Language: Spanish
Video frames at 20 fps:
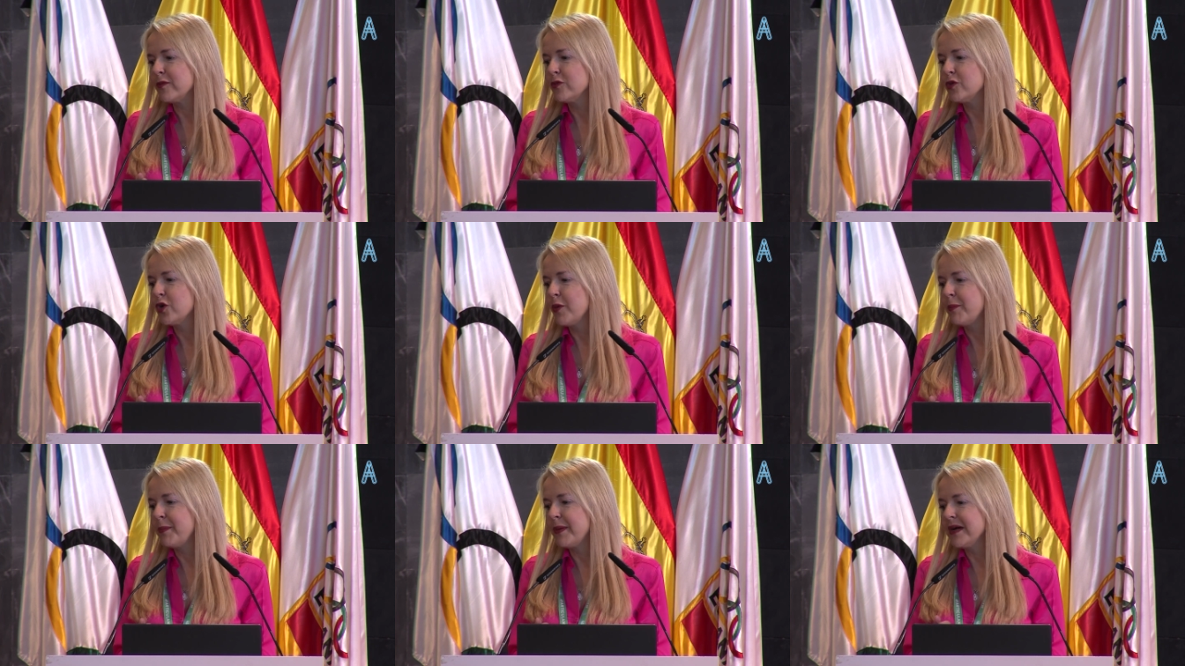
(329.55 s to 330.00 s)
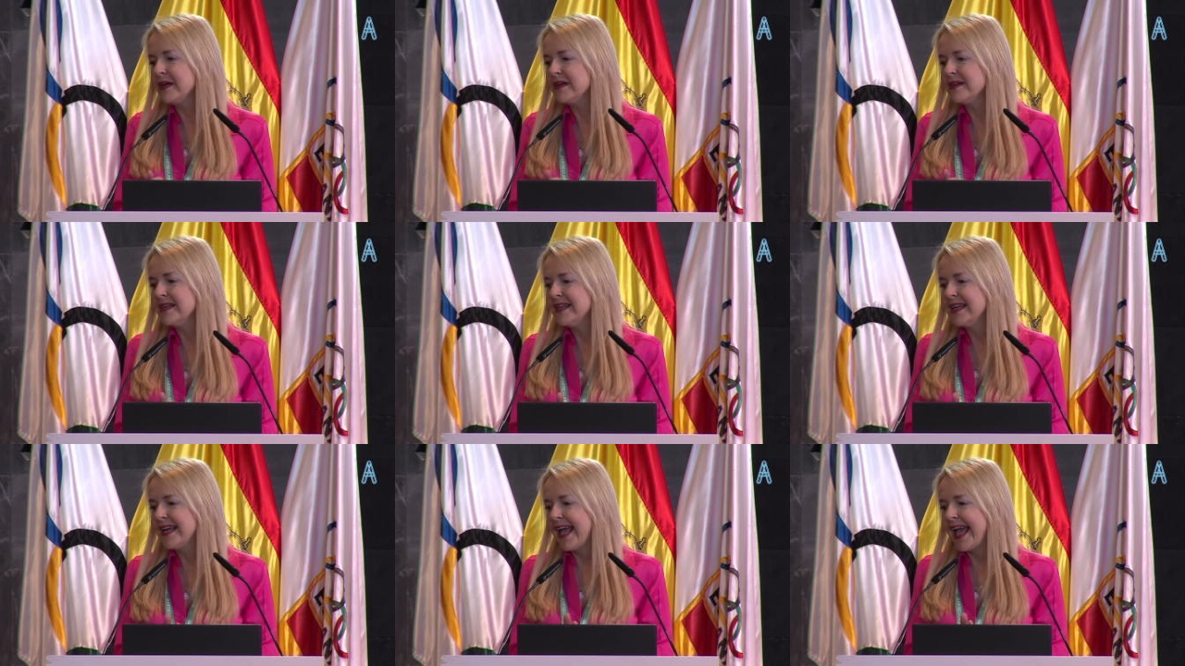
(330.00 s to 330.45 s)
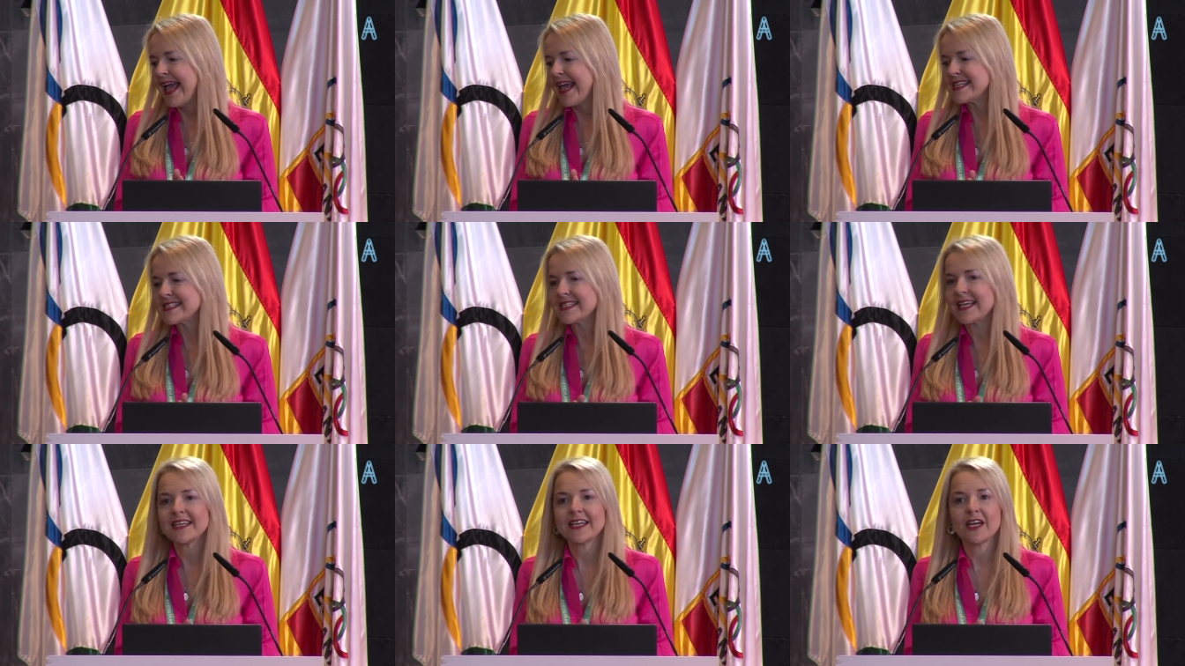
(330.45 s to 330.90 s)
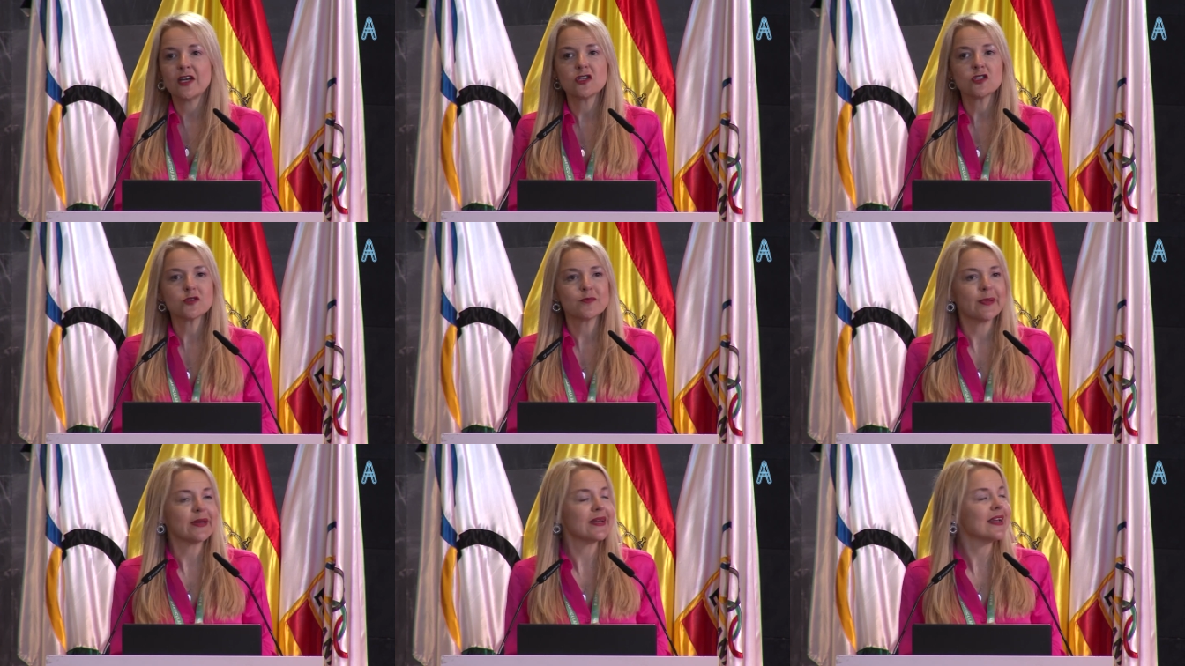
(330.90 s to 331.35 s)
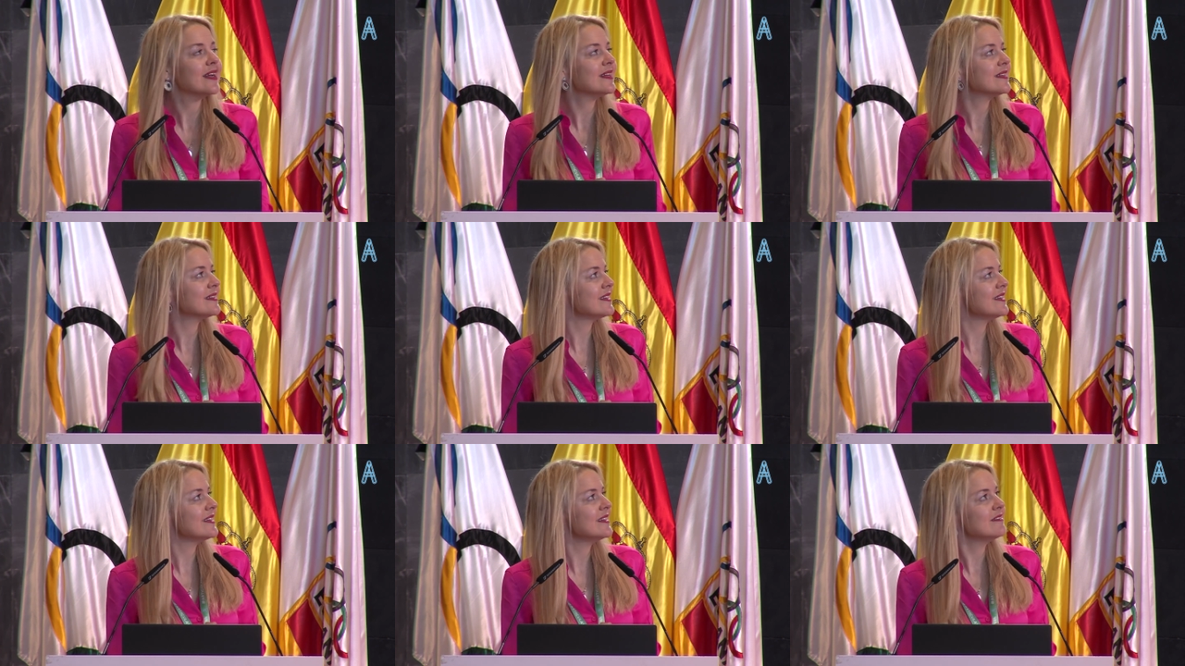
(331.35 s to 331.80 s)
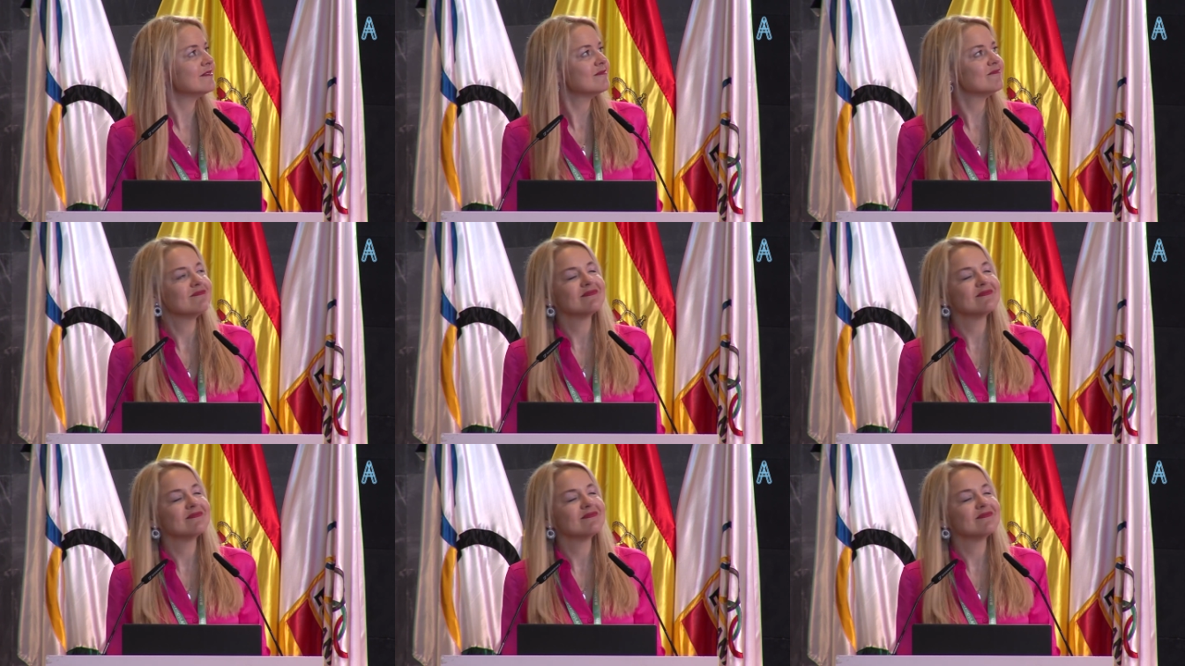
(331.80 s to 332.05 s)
Europa, están en los penaltis,